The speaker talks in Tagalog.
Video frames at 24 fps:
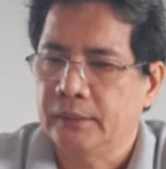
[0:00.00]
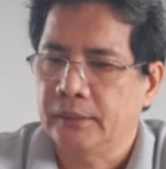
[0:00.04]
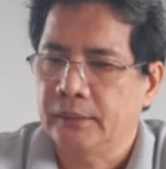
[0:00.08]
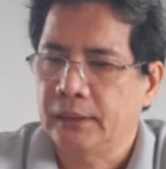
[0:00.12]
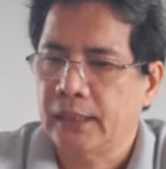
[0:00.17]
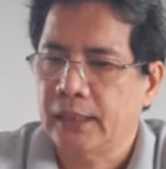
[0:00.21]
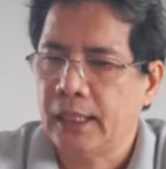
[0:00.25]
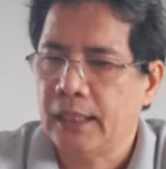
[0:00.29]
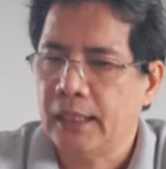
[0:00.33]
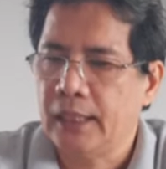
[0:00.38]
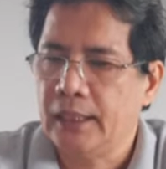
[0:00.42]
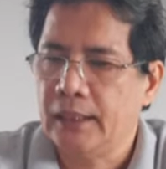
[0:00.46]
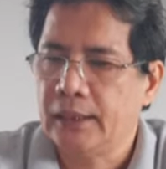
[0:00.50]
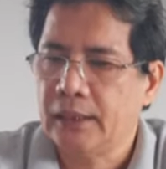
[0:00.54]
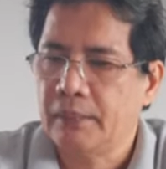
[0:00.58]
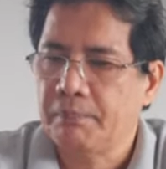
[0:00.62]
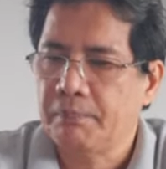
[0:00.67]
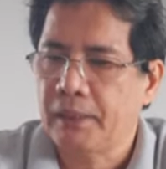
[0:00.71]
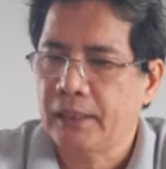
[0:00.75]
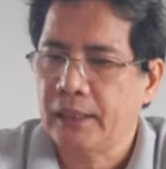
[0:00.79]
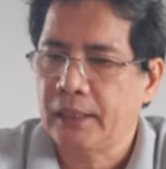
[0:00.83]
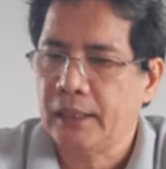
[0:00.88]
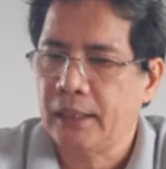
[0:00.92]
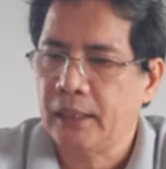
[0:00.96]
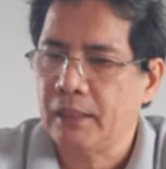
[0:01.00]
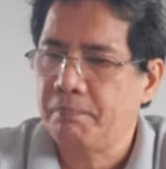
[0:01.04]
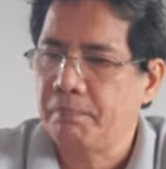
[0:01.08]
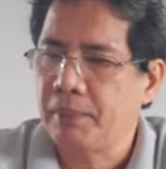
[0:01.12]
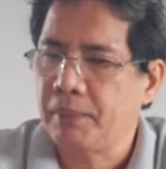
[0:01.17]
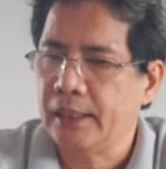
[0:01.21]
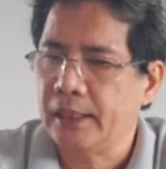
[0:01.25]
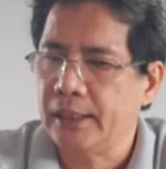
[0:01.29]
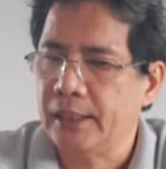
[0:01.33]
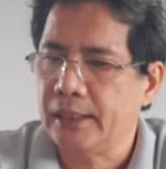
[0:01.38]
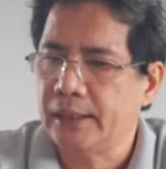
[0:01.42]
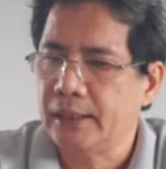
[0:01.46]
Dahil sa
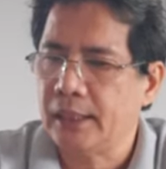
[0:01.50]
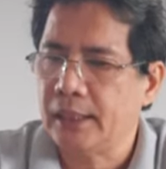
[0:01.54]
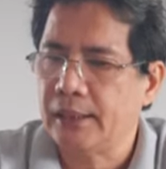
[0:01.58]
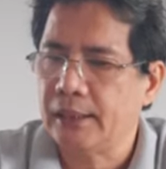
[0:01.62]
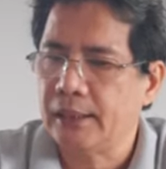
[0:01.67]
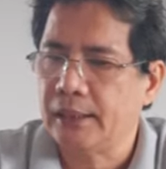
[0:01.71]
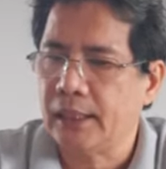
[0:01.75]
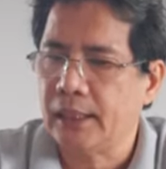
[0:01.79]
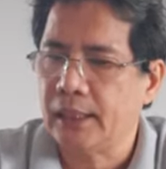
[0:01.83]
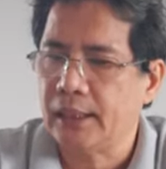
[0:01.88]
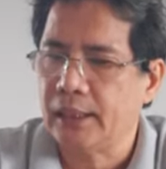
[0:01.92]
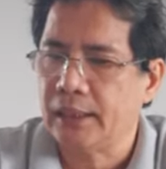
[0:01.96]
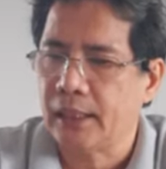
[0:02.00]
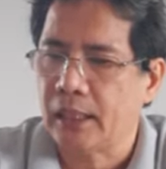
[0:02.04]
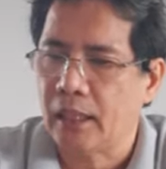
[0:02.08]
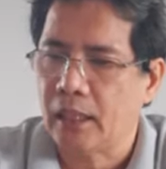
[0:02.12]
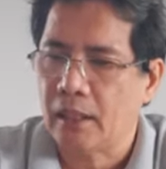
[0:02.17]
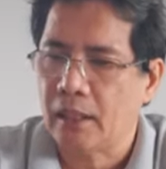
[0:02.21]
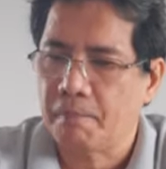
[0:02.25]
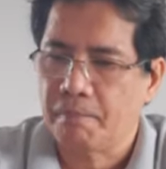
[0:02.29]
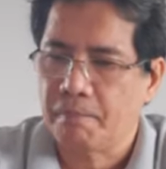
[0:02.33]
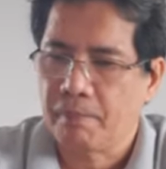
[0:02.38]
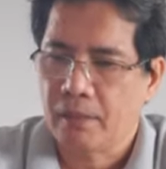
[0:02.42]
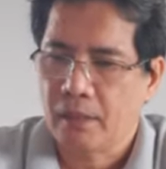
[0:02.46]
pakikipag-isa sa Kanya,